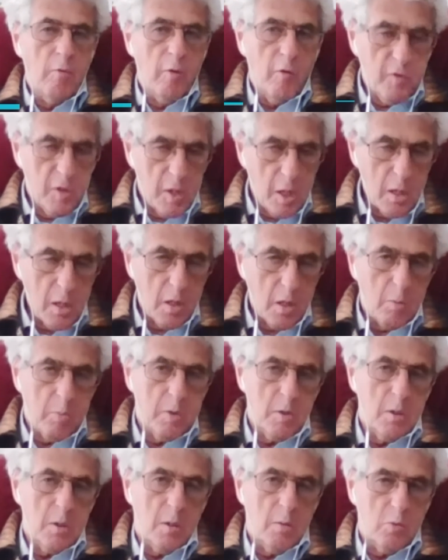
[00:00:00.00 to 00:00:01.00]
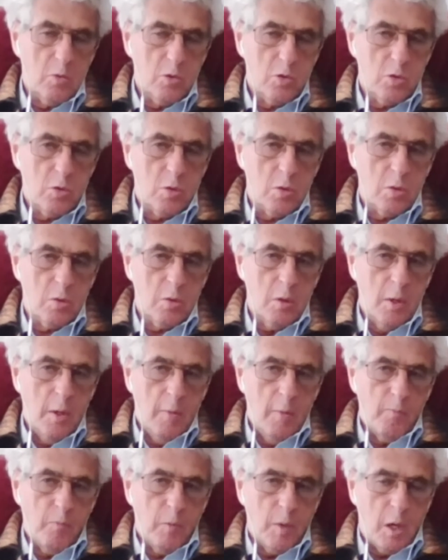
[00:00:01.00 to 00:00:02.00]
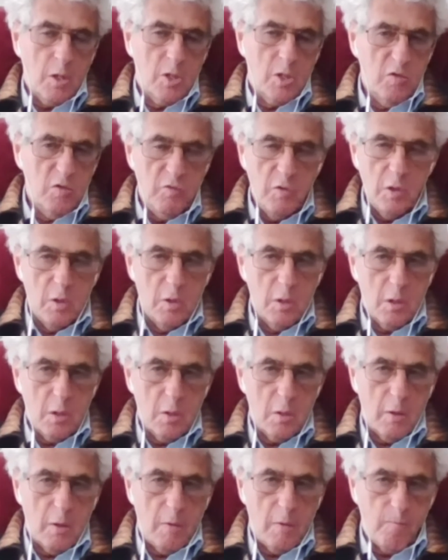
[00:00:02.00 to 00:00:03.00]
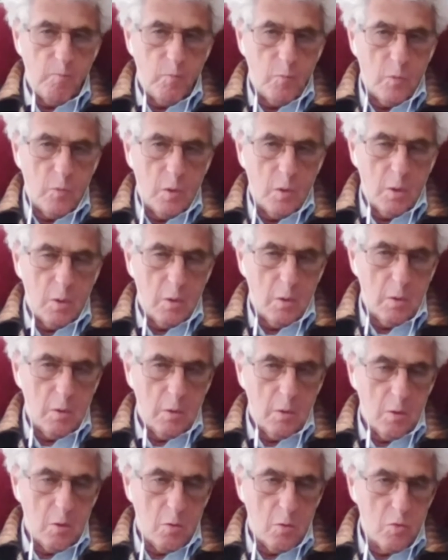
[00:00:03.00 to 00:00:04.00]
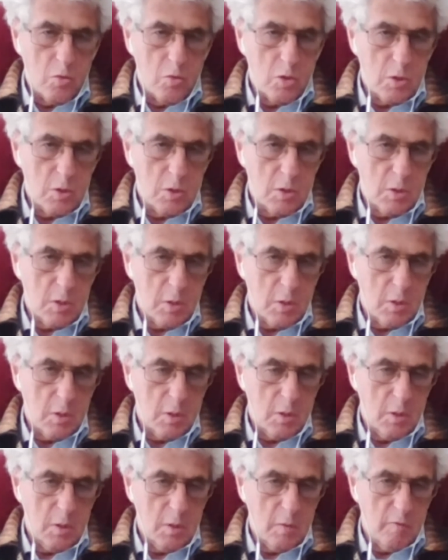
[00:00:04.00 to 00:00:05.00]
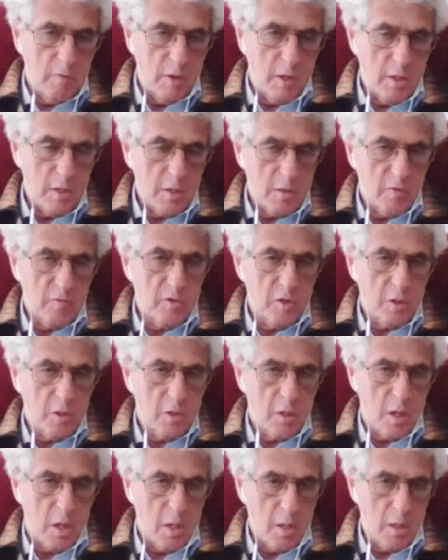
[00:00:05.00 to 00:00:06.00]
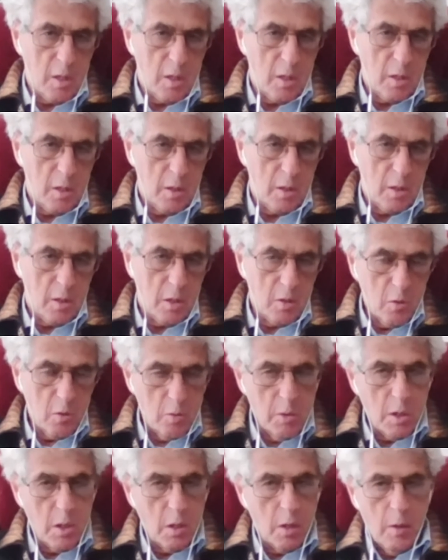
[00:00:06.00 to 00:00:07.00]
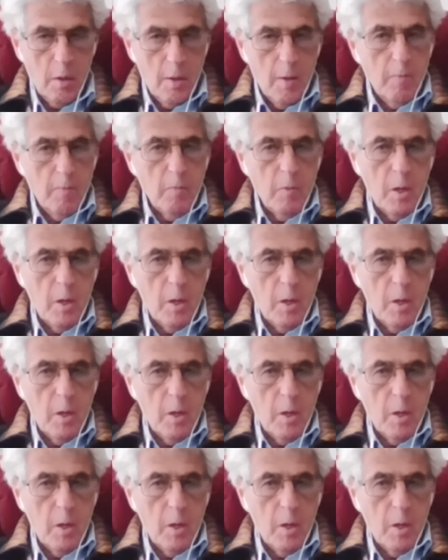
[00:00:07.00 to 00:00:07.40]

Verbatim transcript: Во-вторых, потому что, очевидно, э, рушится и валится в тартарары экономика.